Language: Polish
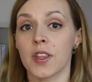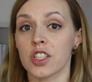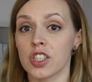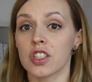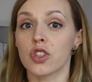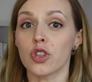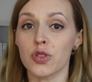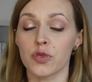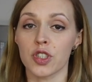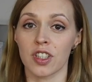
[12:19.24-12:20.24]
Także to
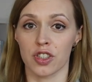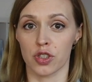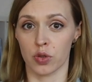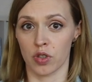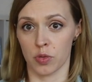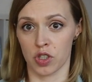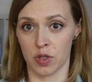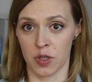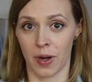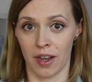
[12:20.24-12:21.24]
są wszystkie rzeczy, które
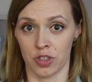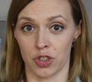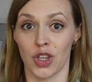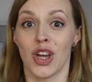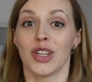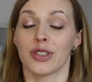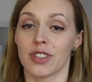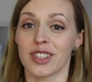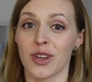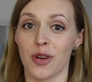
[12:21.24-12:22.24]
możemy sprawdzić.
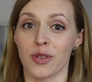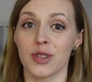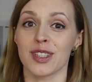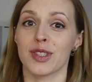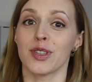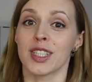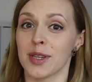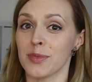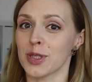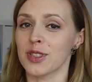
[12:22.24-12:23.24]
Dodatkowo
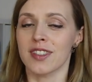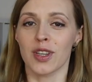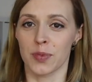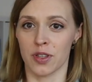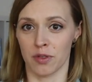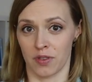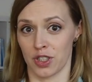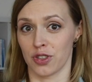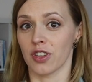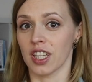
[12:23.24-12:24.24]
zazwyczaj możecie
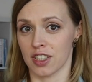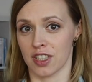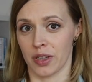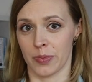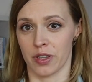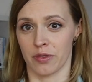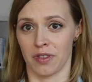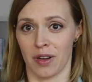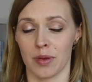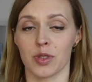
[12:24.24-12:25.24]
zaobserwować, i to ja też
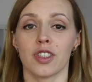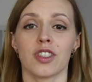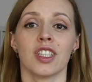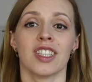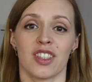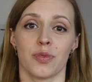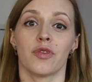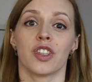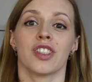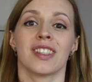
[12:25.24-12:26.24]
zaobserwowałam, że jeżeli
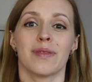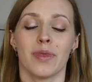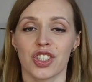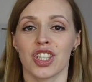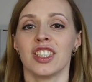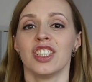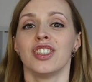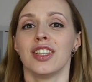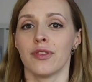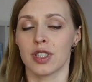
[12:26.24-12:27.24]
jesteśmy właśnie zmęczeni
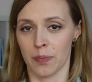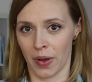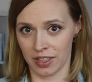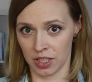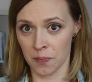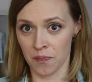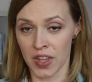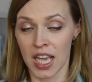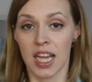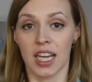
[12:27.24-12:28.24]
i niewyspani,
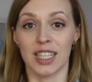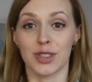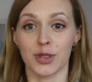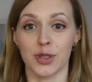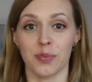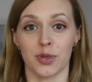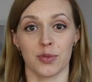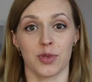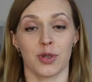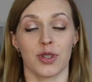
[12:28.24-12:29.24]
e, to ten
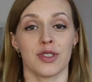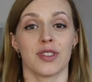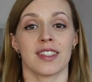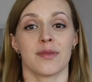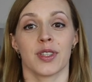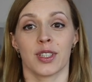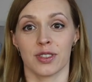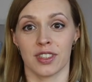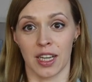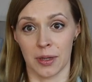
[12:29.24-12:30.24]
poziom glukozy
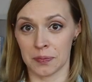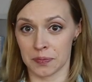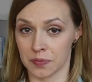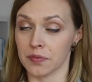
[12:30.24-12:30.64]
następnego dnia